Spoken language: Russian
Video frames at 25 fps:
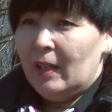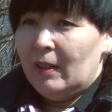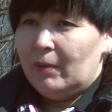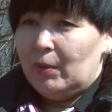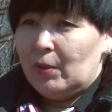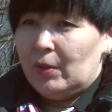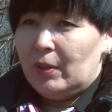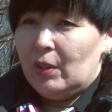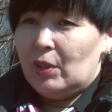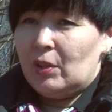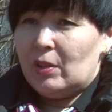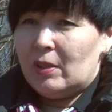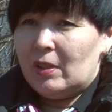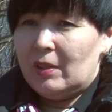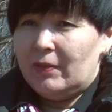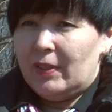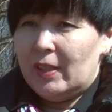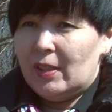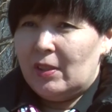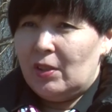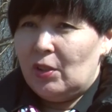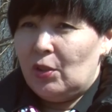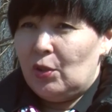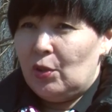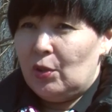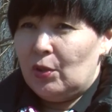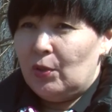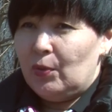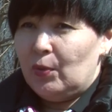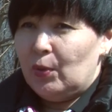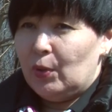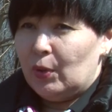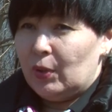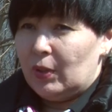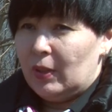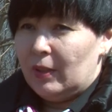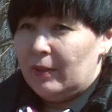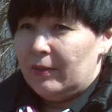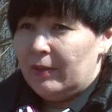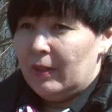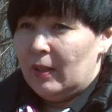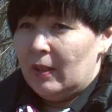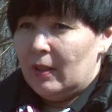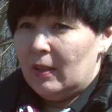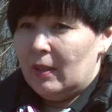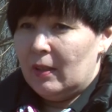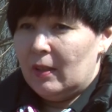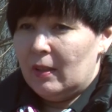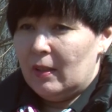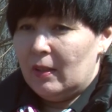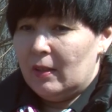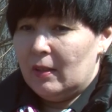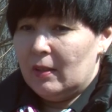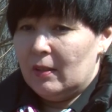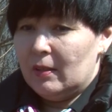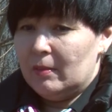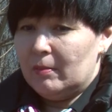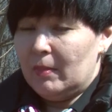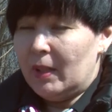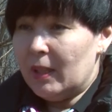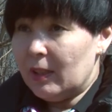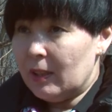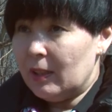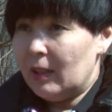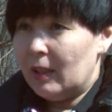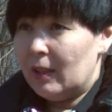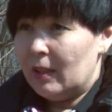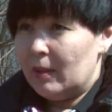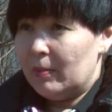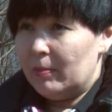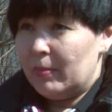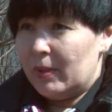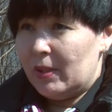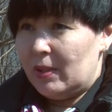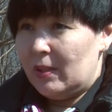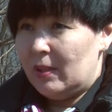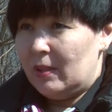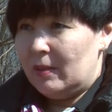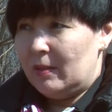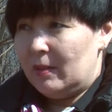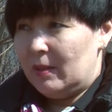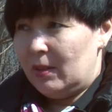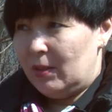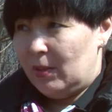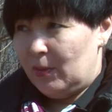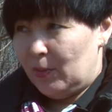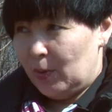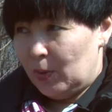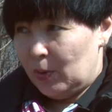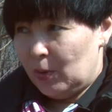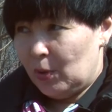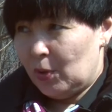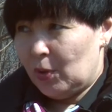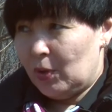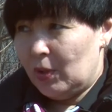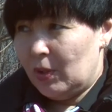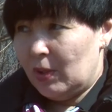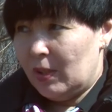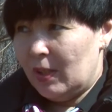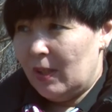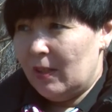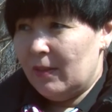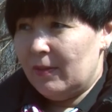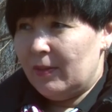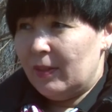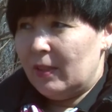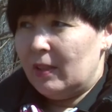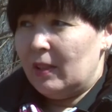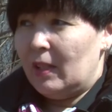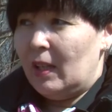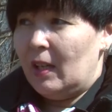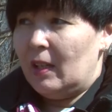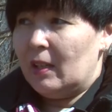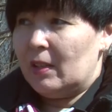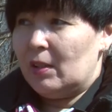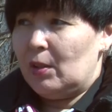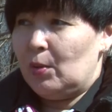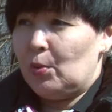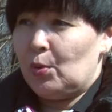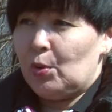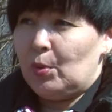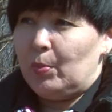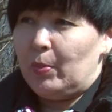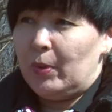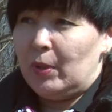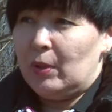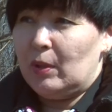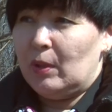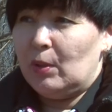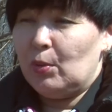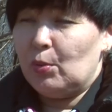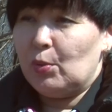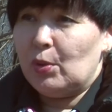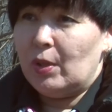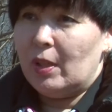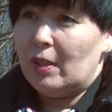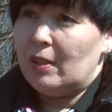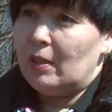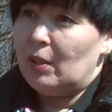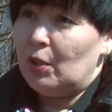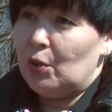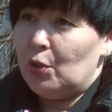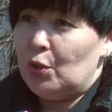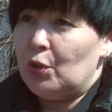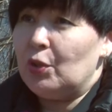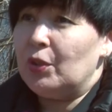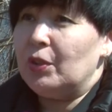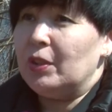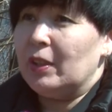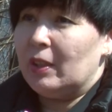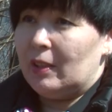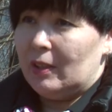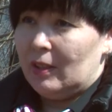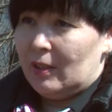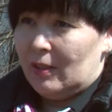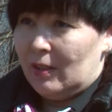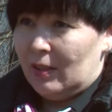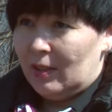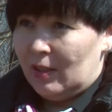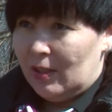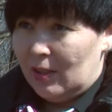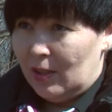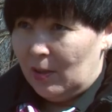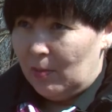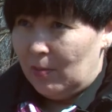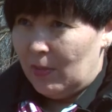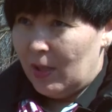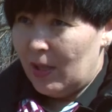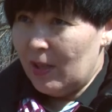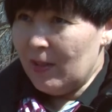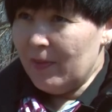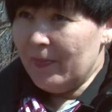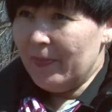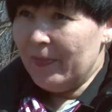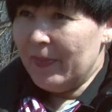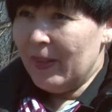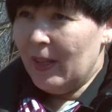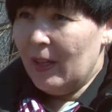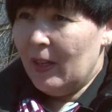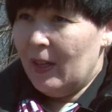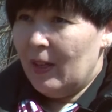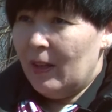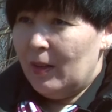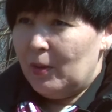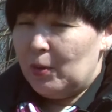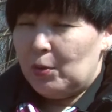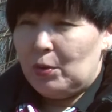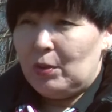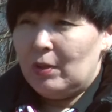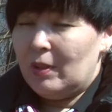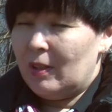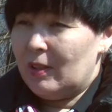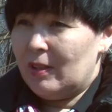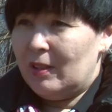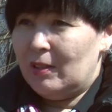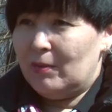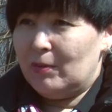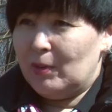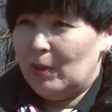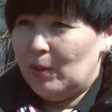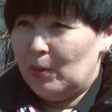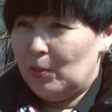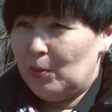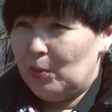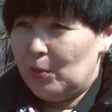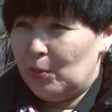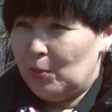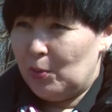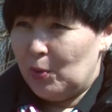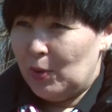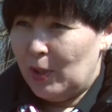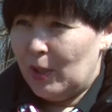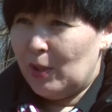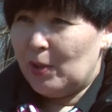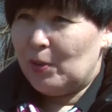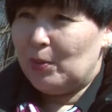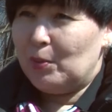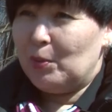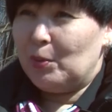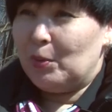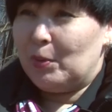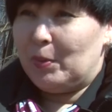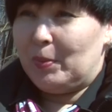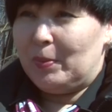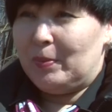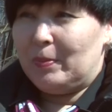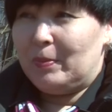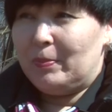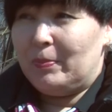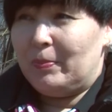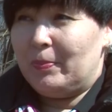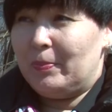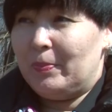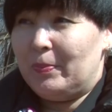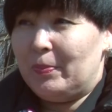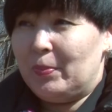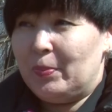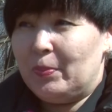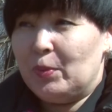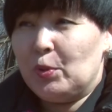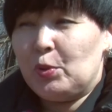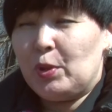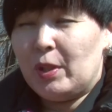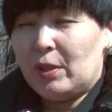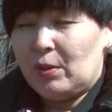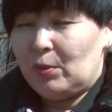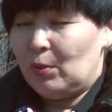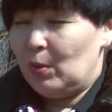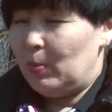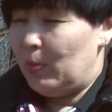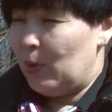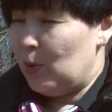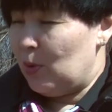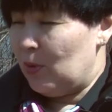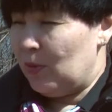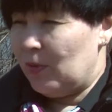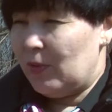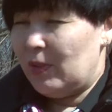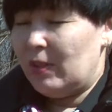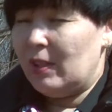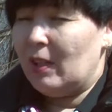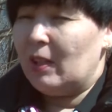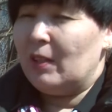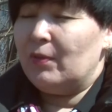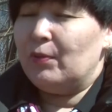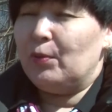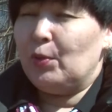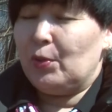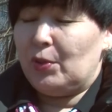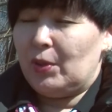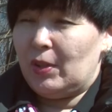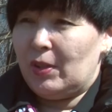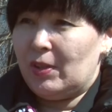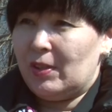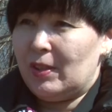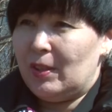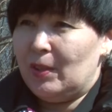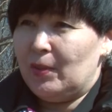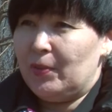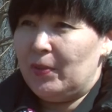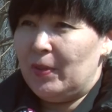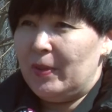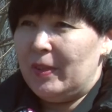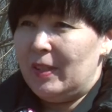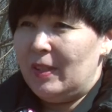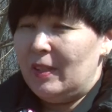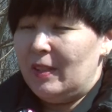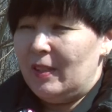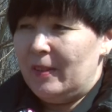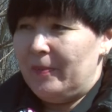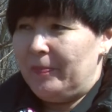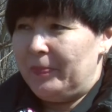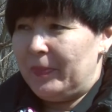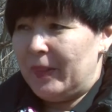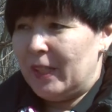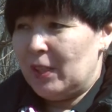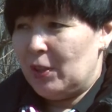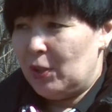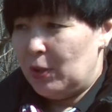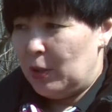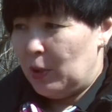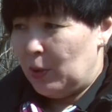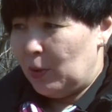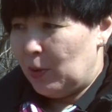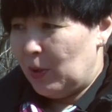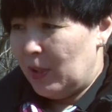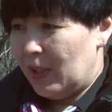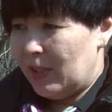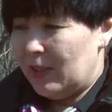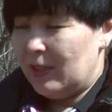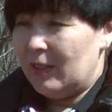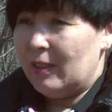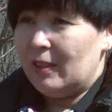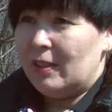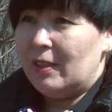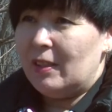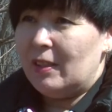Вот, значит, с 24 а, марта по сегодняшний день в этой акции уже приняли участие 14 семей. Очень активно люди участвуют, участвуют причем всех возрастов, и от 4-летних